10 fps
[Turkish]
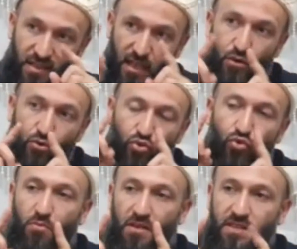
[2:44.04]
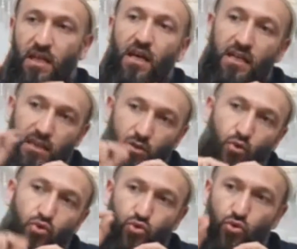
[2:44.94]
Tek gün tutulmaz. Ya
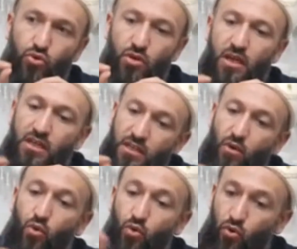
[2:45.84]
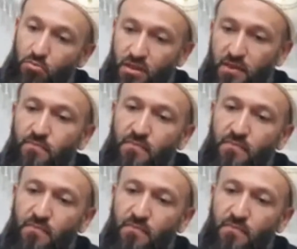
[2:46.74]
9'u 10'u ya da 10'u 11'i.